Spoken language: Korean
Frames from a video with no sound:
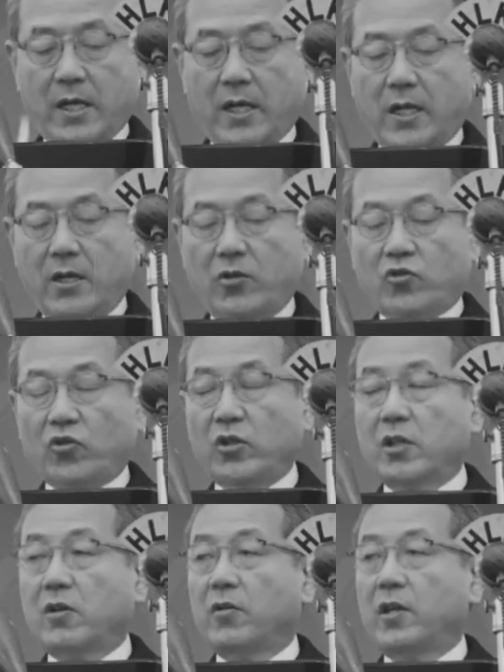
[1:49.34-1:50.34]
이를
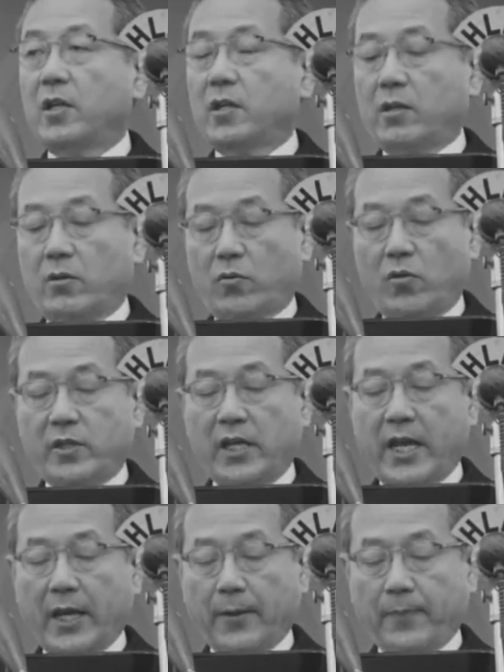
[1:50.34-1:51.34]
추진하고 있는
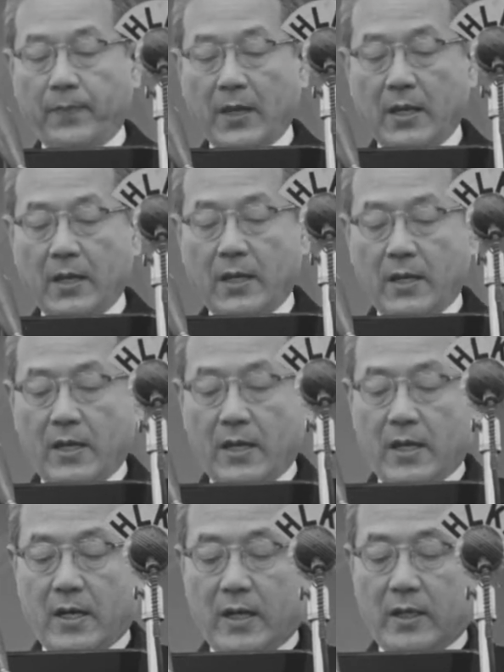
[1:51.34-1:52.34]
동시에
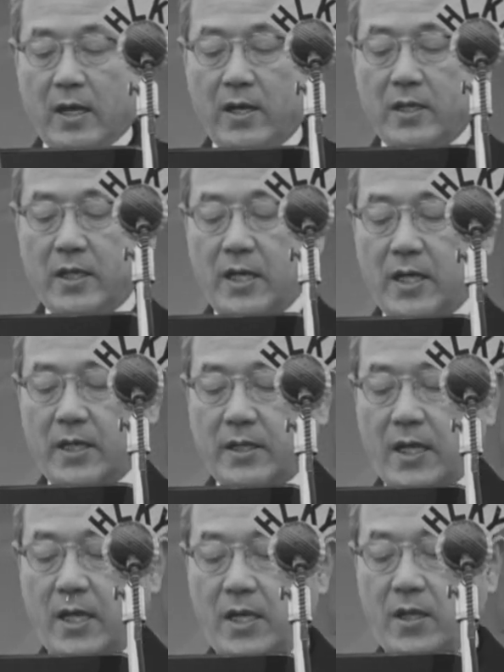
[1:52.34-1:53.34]
경제
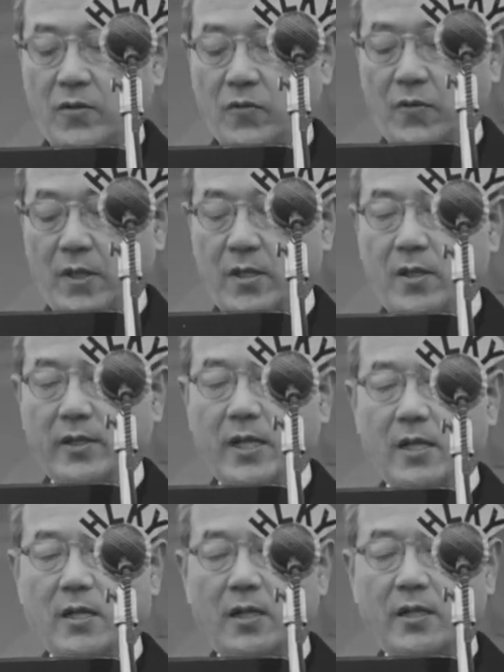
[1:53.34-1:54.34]
제일주의
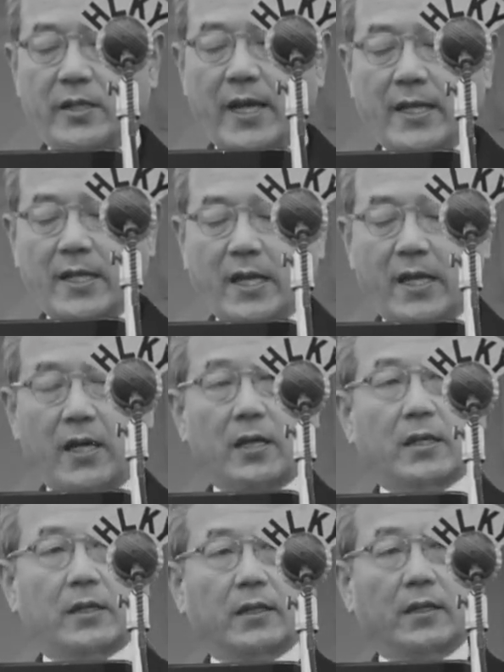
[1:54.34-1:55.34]
정책을
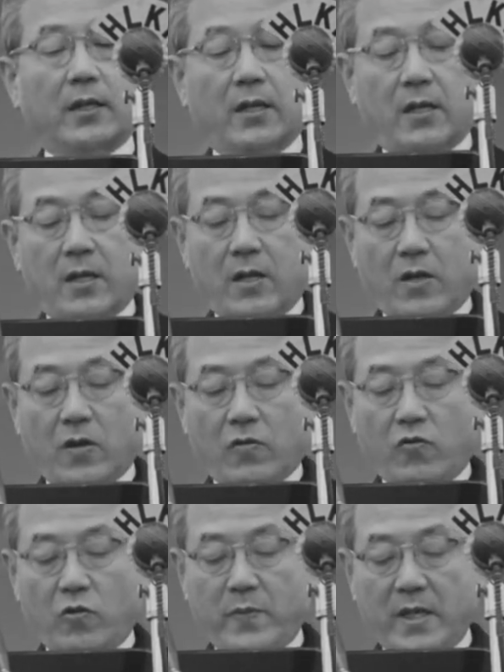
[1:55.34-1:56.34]
채택하여
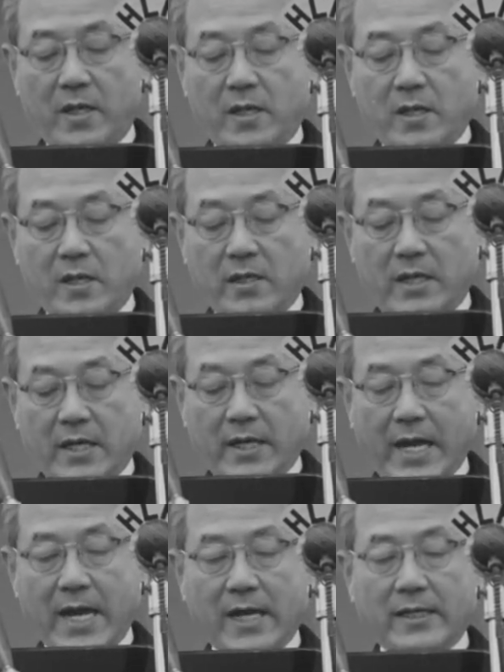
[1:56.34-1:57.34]
국민 경제
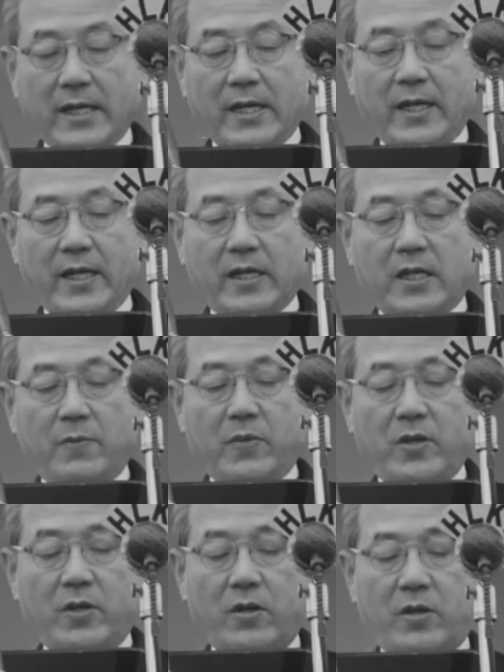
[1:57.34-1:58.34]
향상의
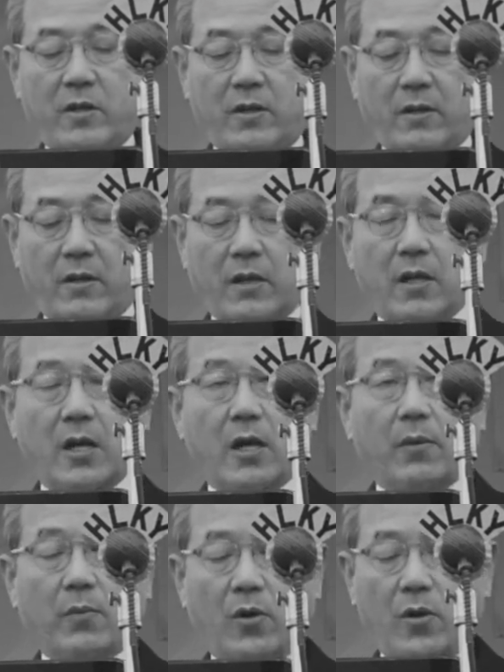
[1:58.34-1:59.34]
근본이 되는
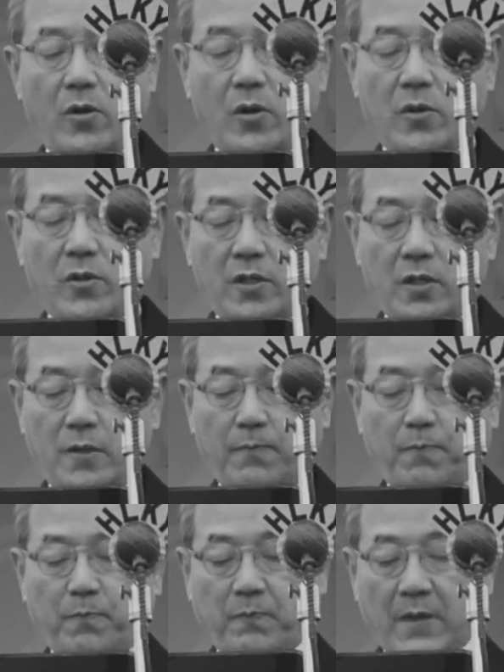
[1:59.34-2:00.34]
모든